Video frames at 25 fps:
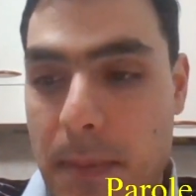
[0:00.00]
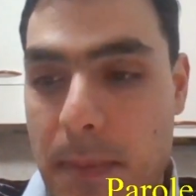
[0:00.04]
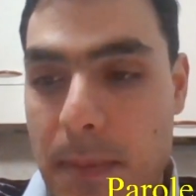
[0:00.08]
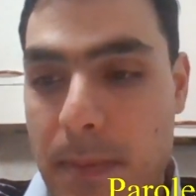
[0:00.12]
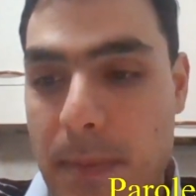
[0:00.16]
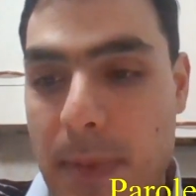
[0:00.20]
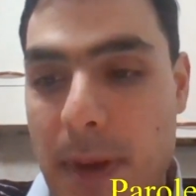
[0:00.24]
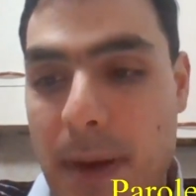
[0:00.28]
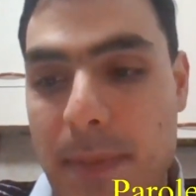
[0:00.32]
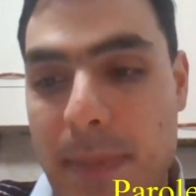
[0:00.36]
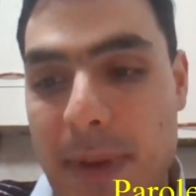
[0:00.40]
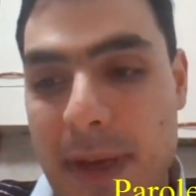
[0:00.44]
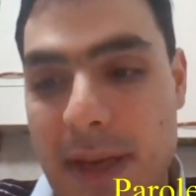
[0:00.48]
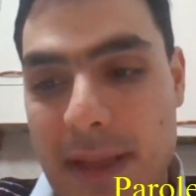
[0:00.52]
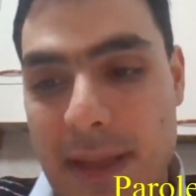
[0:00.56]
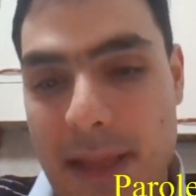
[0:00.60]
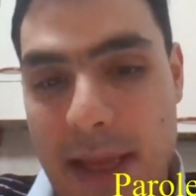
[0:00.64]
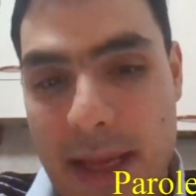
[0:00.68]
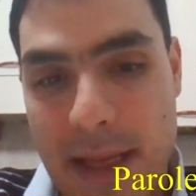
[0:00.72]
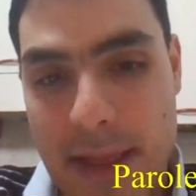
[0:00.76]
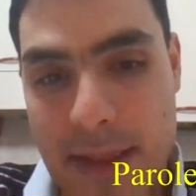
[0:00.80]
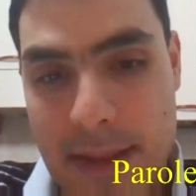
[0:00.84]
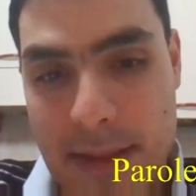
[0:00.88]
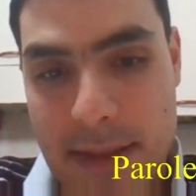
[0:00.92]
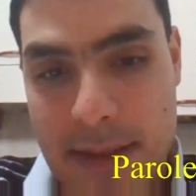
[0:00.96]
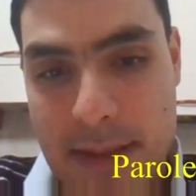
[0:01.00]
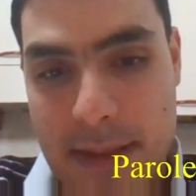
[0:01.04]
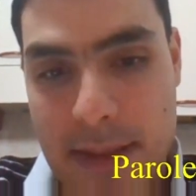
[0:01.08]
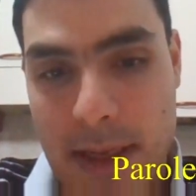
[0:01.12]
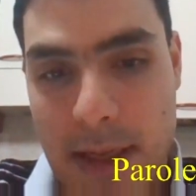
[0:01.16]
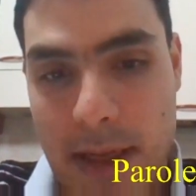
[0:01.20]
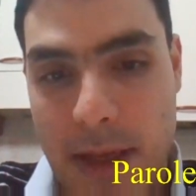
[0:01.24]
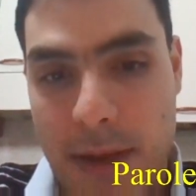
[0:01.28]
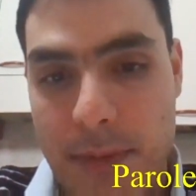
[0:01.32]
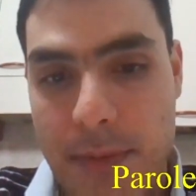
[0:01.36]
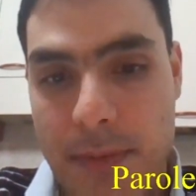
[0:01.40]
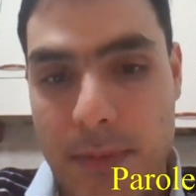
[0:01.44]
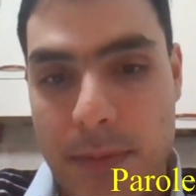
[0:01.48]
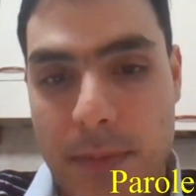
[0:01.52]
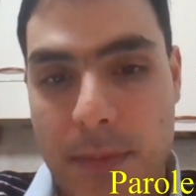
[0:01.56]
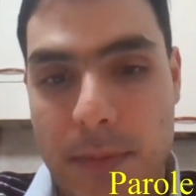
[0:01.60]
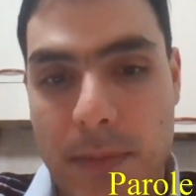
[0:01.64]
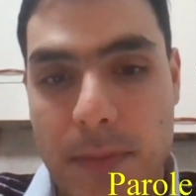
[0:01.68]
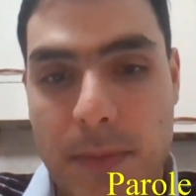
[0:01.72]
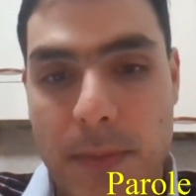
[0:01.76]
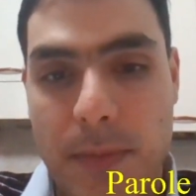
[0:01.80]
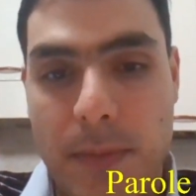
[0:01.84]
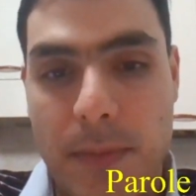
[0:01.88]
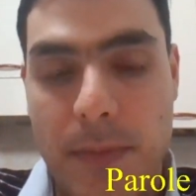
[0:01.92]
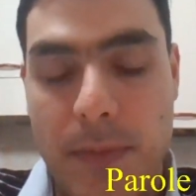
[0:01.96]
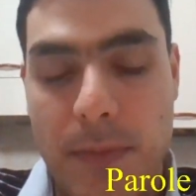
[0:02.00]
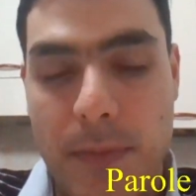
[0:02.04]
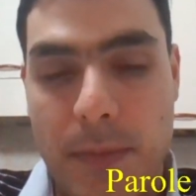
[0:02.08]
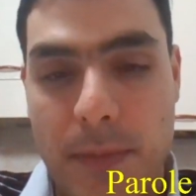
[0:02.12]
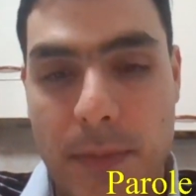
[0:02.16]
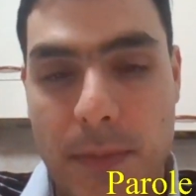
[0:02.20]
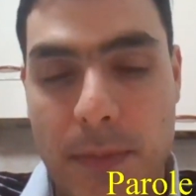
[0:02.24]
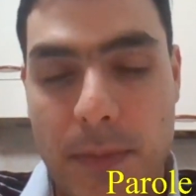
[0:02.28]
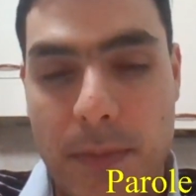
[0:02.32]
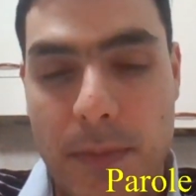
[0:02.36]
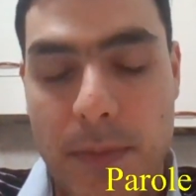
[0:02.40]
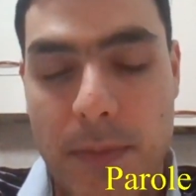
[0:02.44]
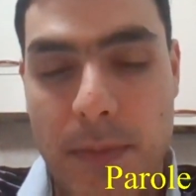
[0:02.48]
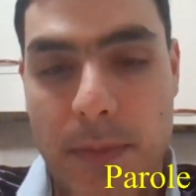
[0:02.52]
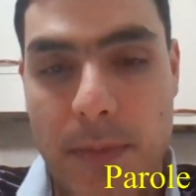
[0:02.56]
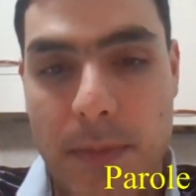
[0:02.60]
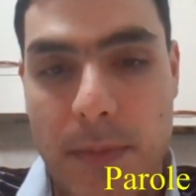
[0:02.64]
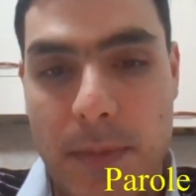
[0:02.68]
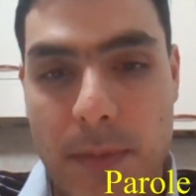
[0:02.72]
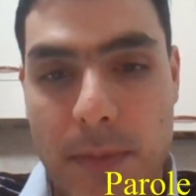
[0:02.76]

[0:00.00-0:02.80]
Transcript: Per penitenza, mm,